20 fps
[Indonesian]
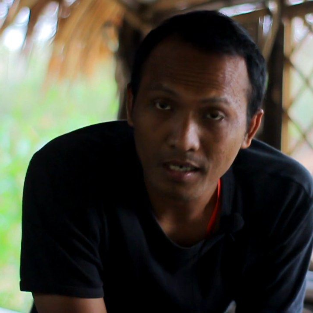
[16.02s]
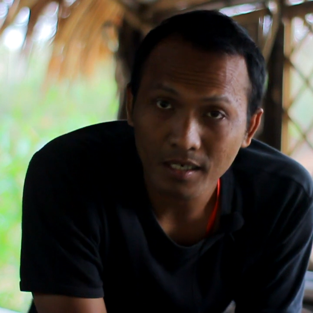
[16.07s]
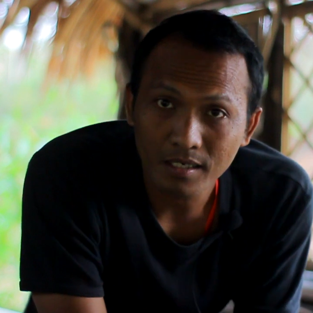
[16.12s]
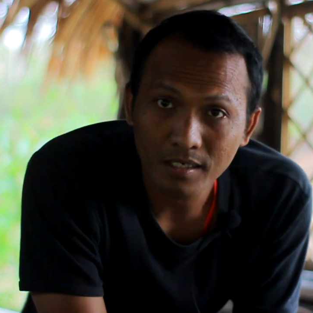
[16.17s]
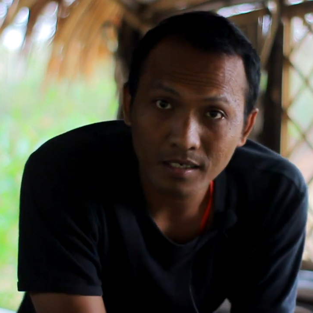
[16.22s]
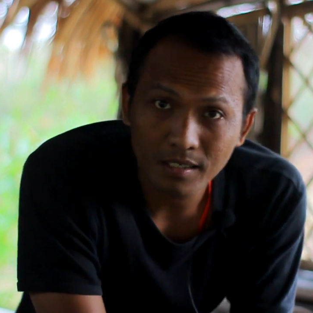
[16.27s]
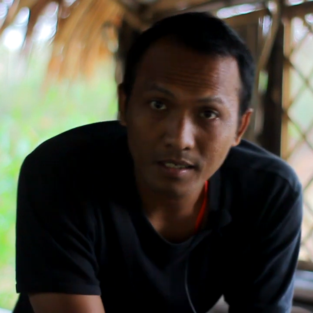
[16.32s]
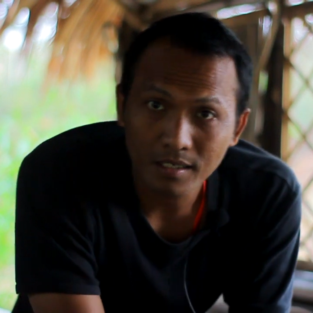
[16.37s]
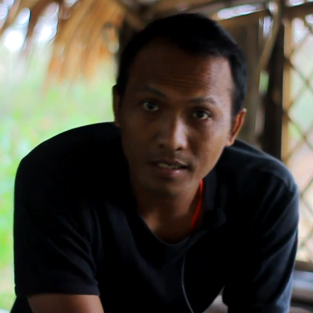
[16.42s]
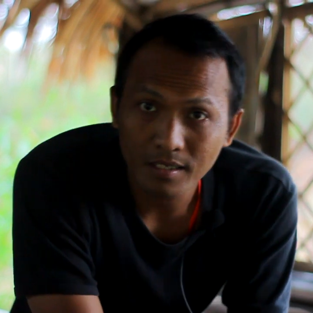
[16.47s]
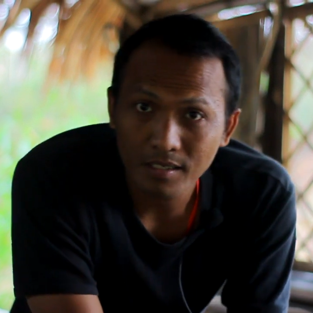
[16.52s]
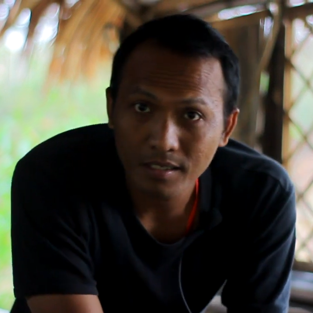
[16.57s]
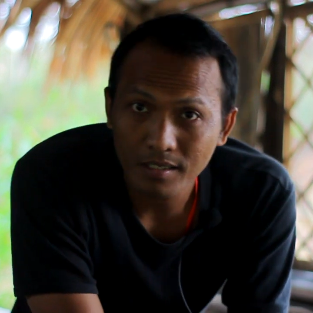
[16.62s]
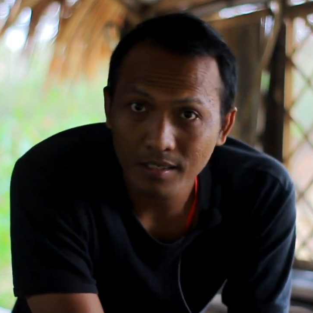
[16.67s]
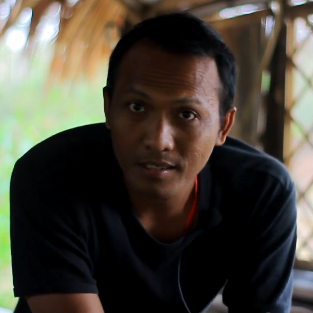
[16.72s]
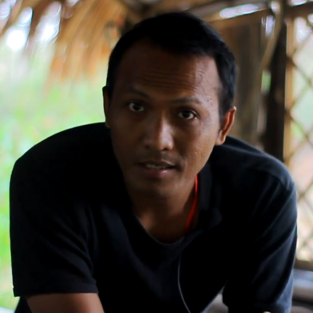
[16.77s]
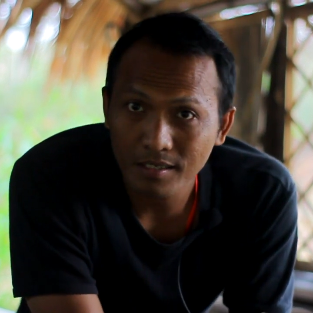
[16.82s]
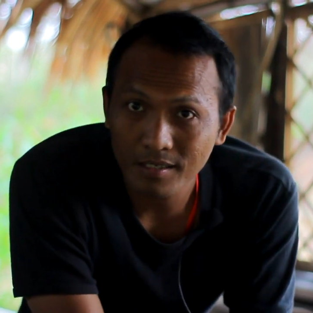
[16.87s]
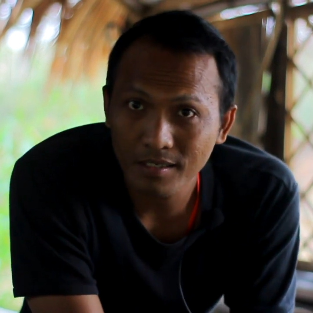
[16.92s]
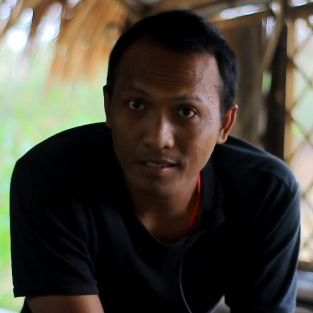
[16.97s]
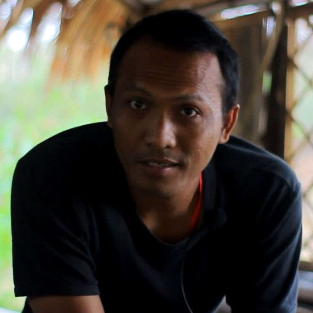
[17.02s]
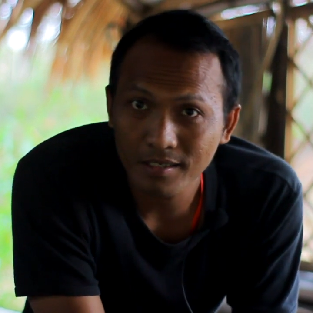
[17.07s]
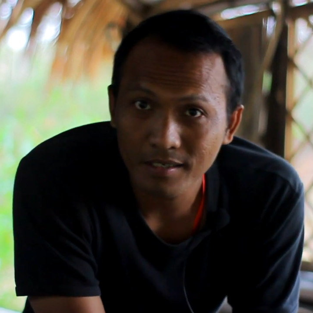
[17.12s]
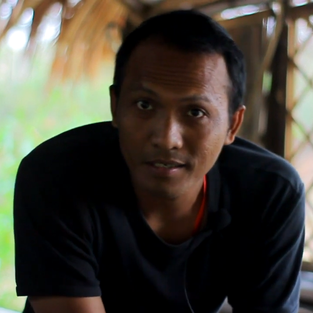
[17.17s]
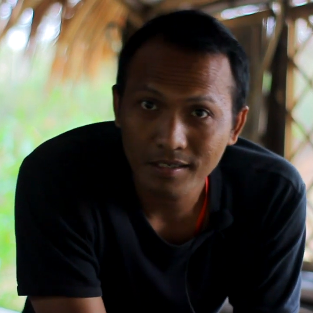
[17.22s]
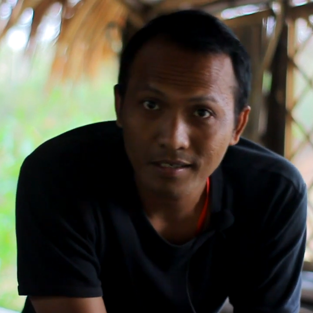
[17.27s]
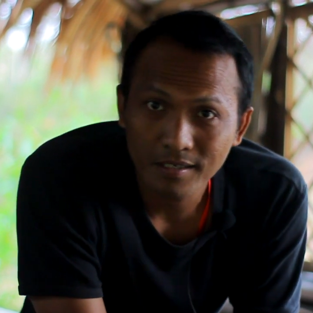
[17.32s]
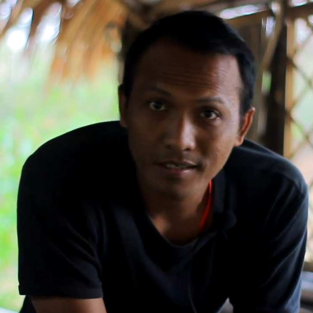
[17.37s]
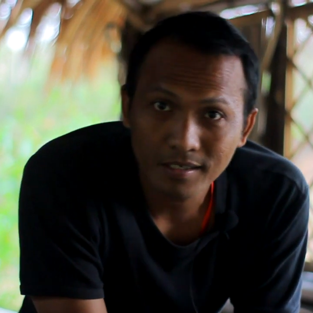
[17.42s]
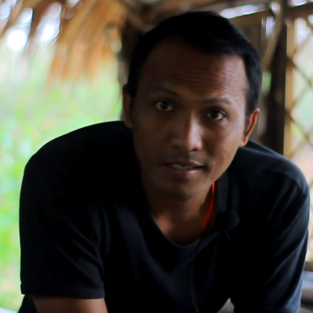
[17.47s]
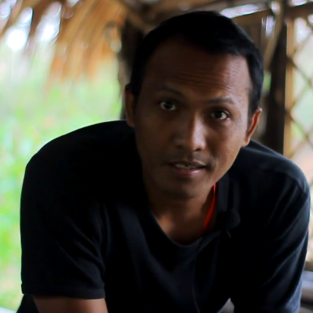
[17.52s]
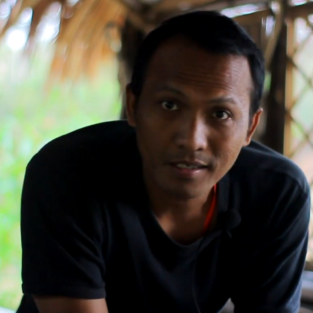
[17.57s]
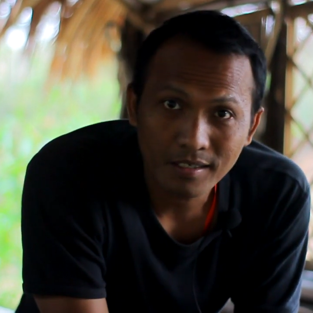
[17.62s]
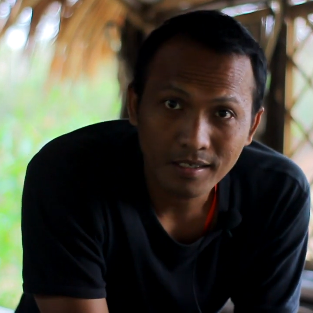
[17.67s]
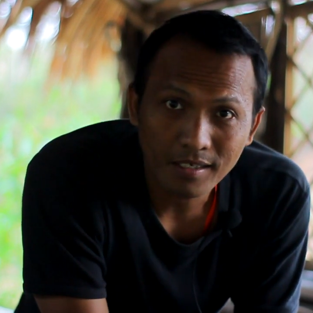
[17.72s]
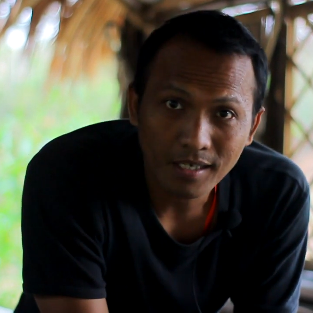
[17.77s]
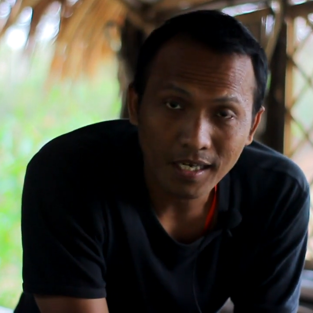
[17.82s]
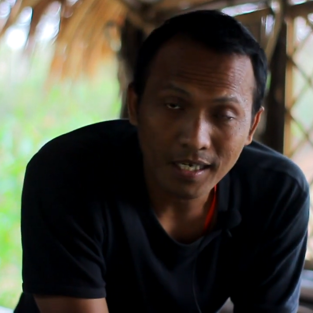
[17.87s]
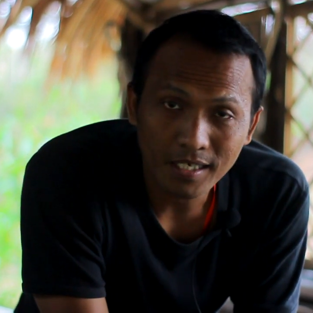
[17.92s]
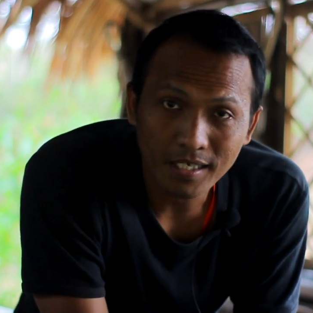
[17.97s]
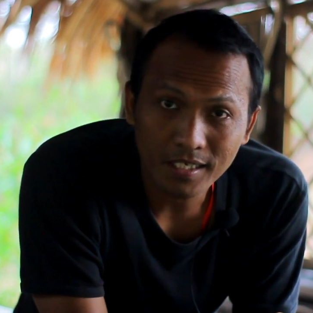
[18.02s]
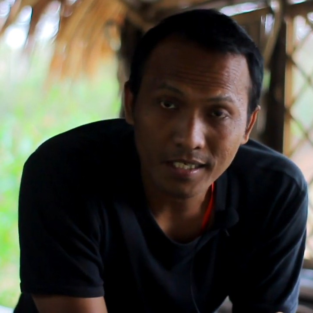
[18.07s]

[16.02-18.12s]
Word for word: Eh, kali